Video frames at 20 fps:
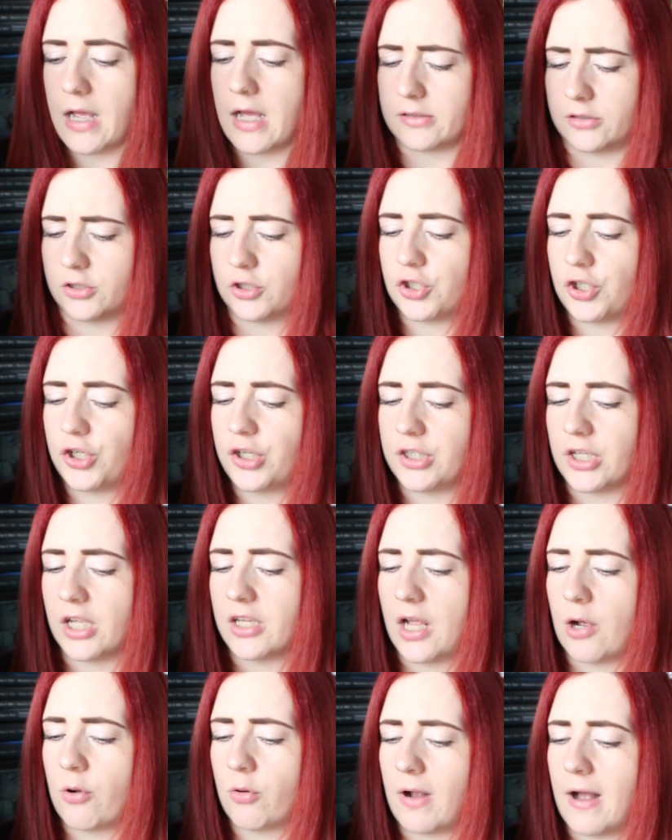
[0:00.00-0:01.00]
hard,
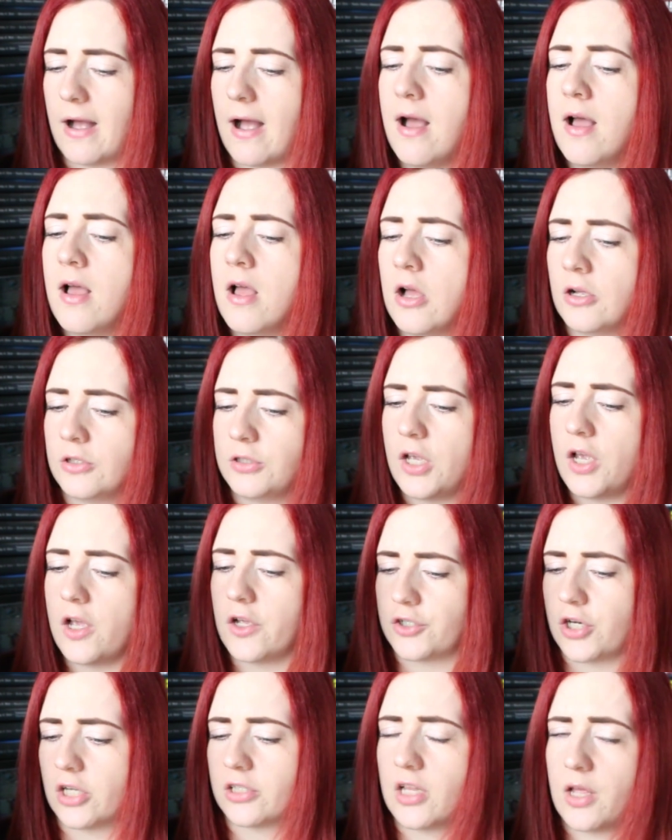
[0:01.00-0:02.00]
stricte nauka,
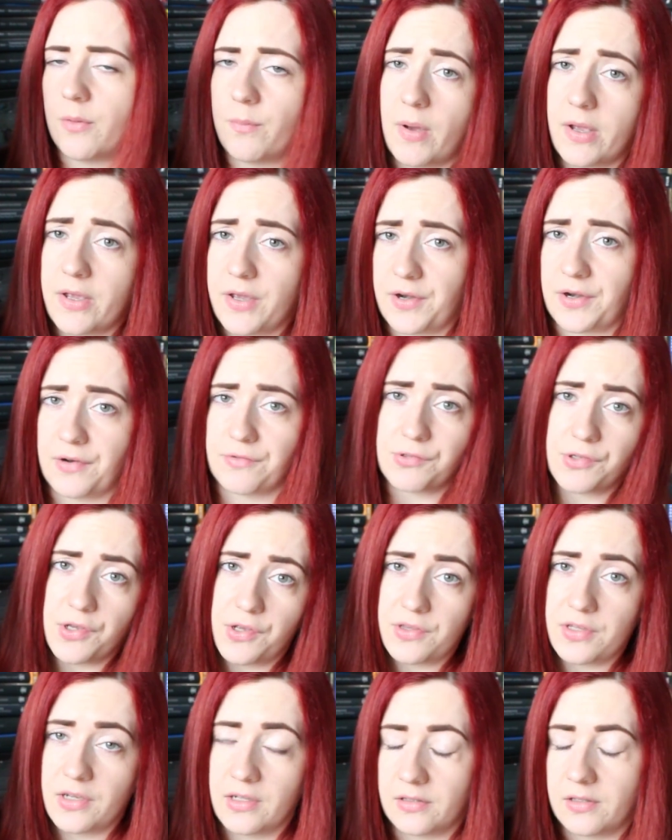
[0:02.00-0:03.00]
nie żadne
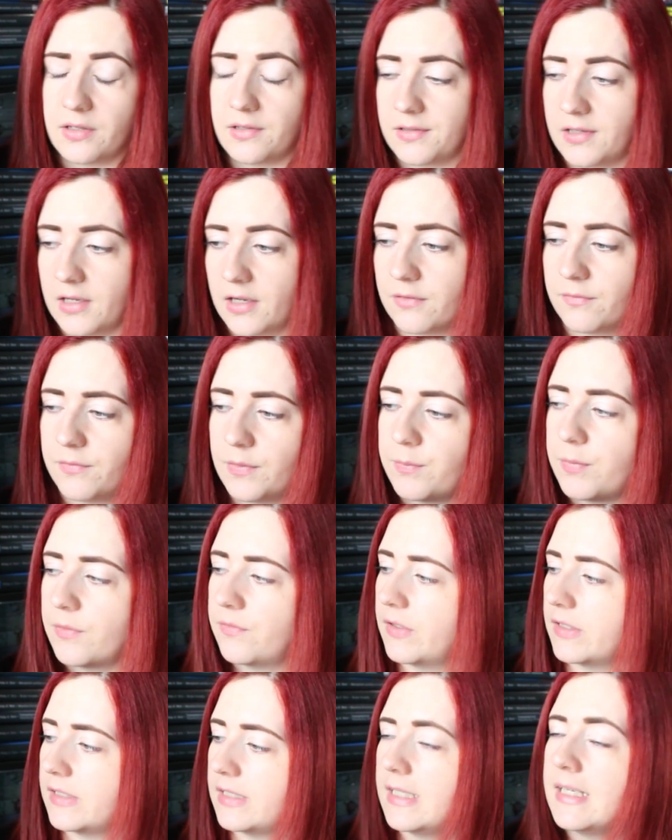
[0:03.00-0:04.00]
bajerońskie ten, ten, ten
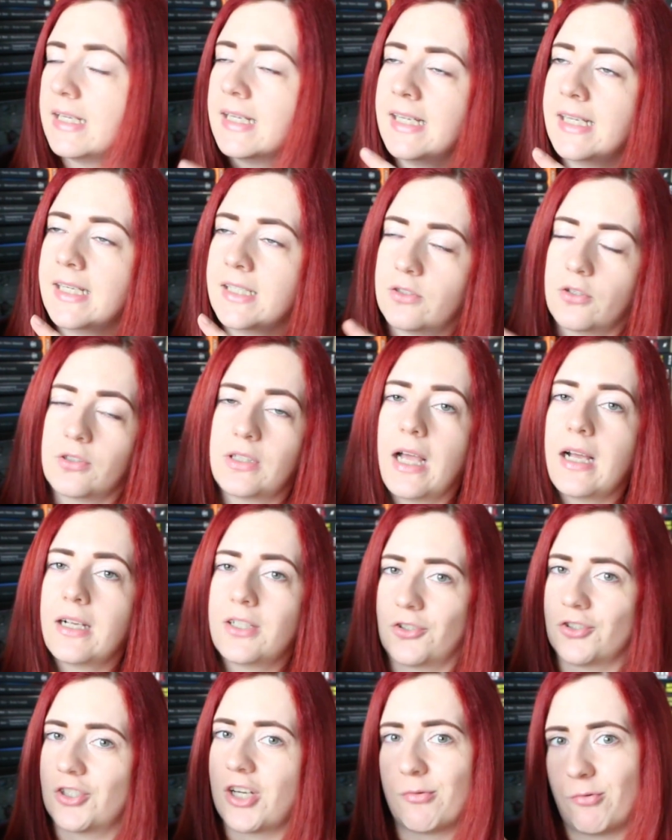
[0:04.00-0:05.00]
wypowiedzi, to ta
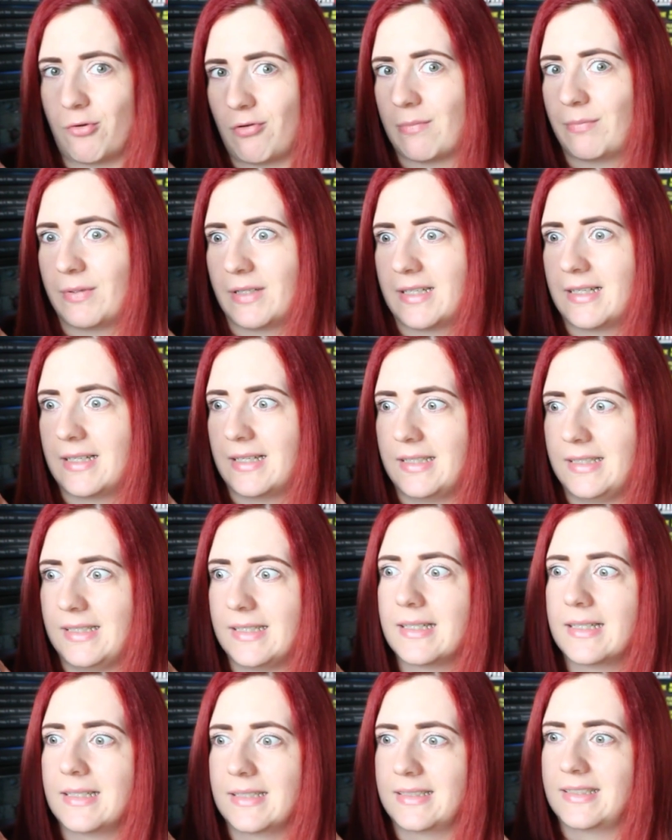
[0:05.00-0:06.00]
książka mogłaby ich,
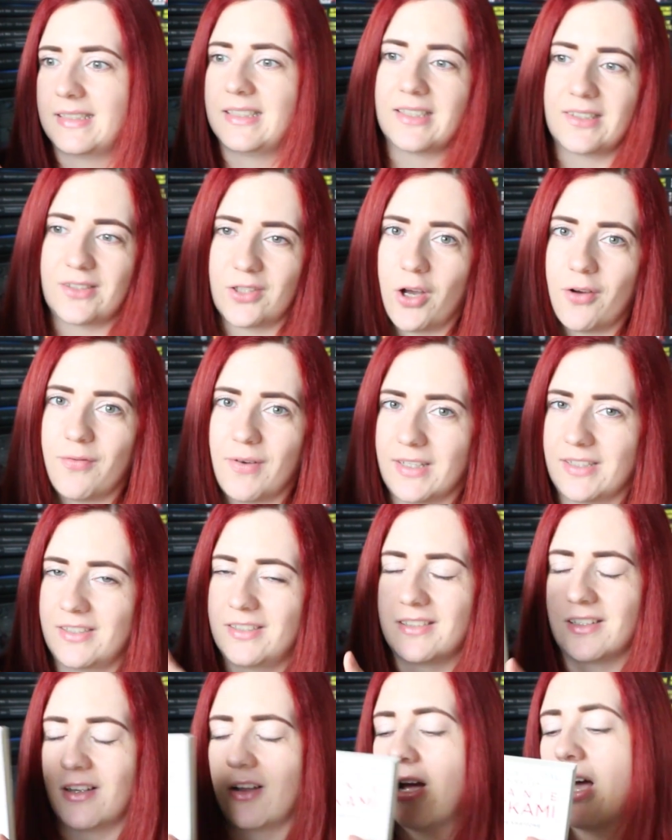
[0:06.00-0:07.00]
ich
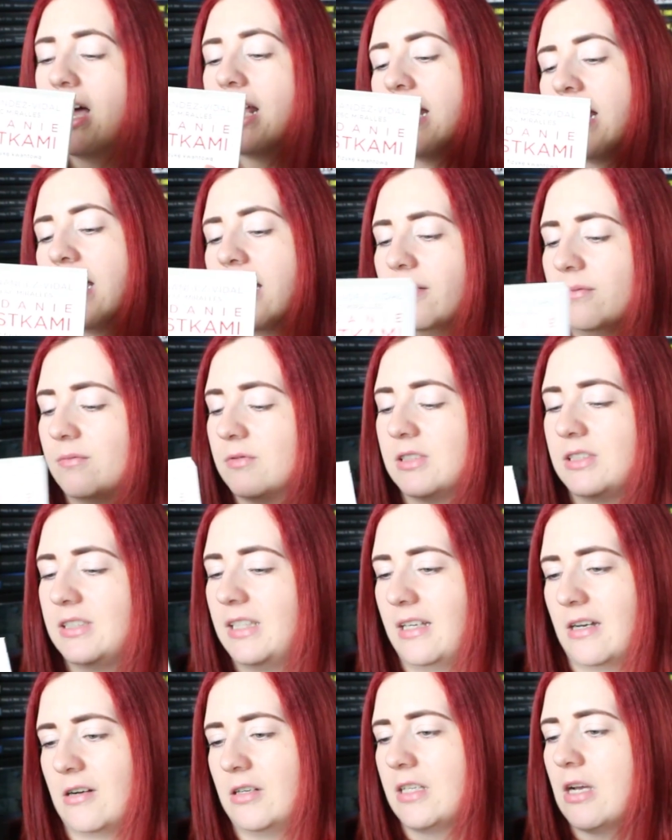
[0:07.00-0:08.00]
zirytować. No ale
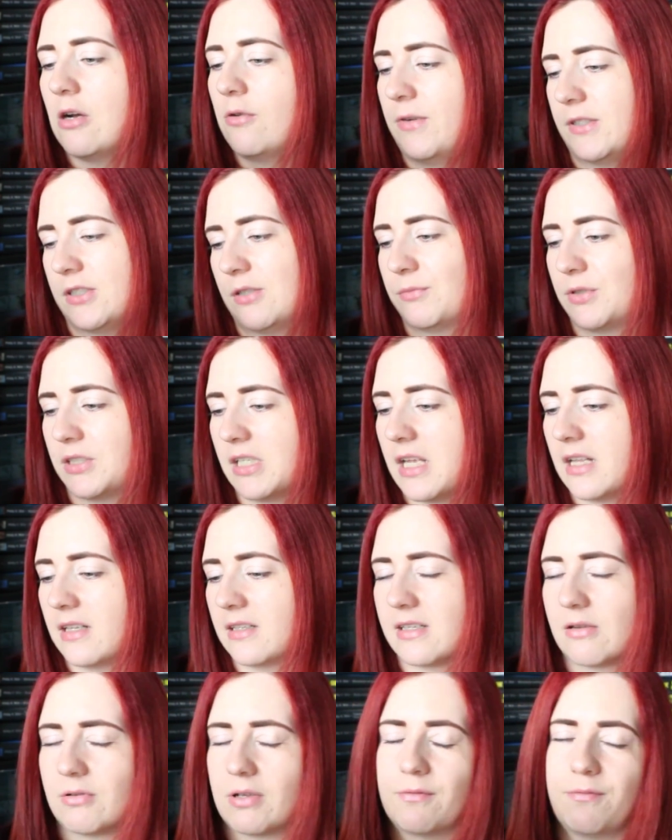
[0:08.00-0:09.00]
ja, ja uważam, że
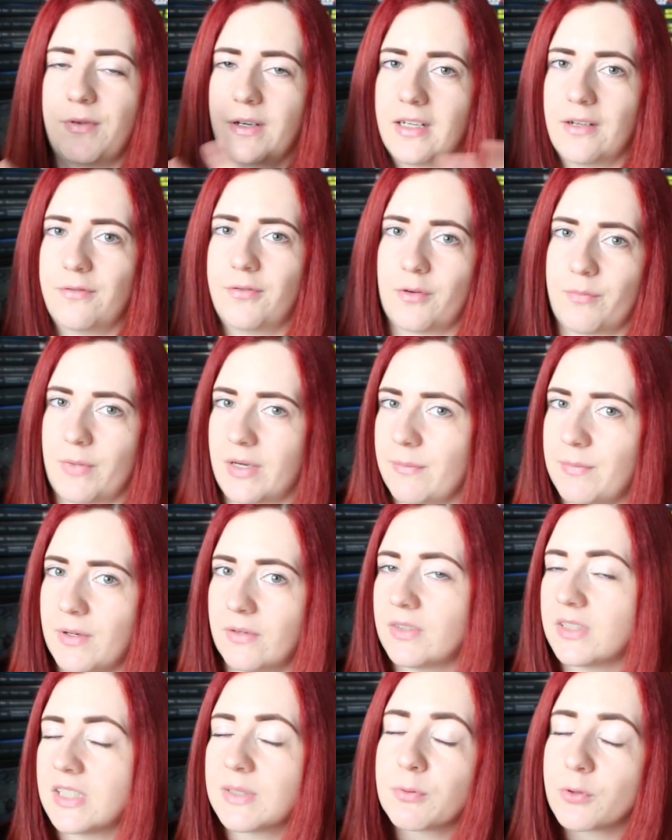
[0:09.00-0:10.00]
całkiem fajna forma,
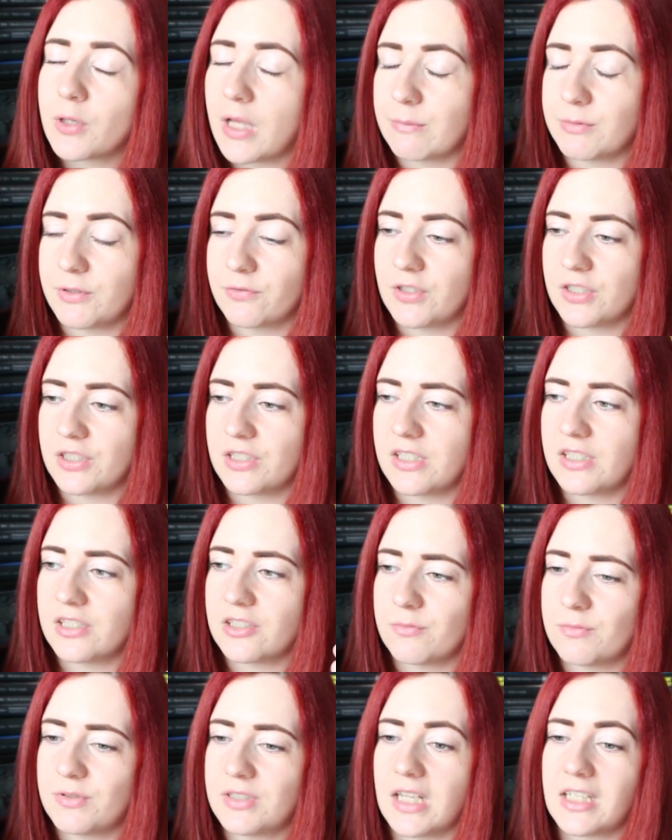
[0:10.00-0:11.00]
naprawdę. Nie spotkałam się wcześniej z
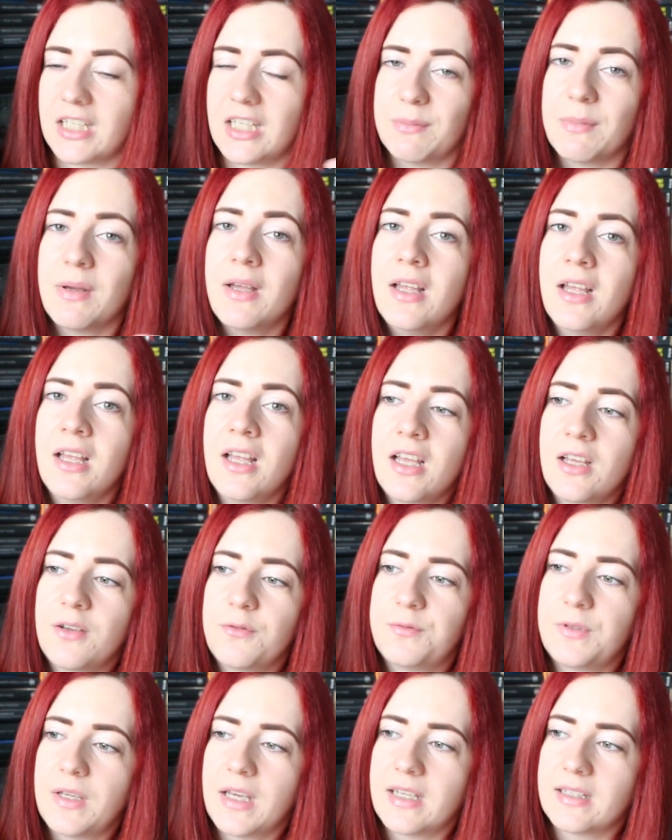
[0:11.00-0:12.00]
czymś takim,
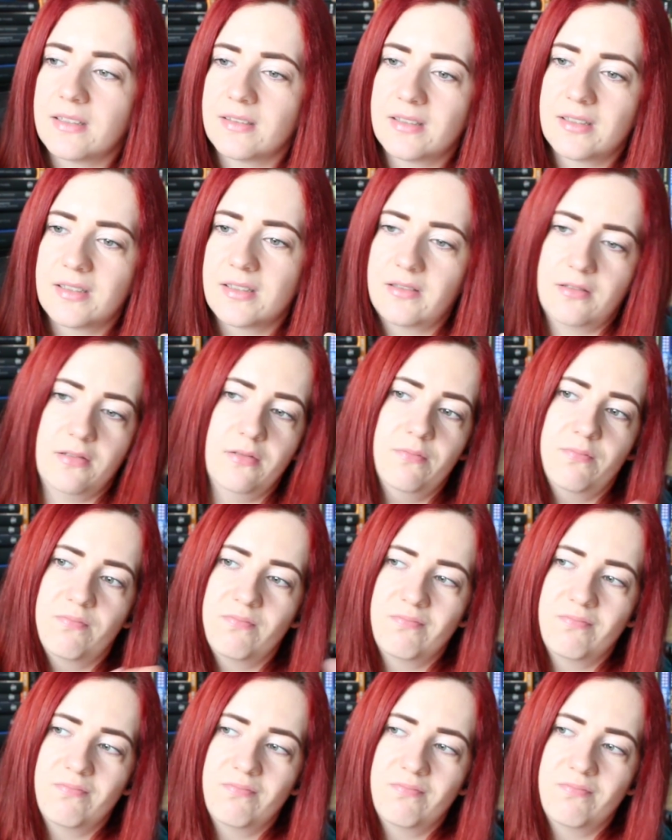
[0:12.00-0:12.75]
więc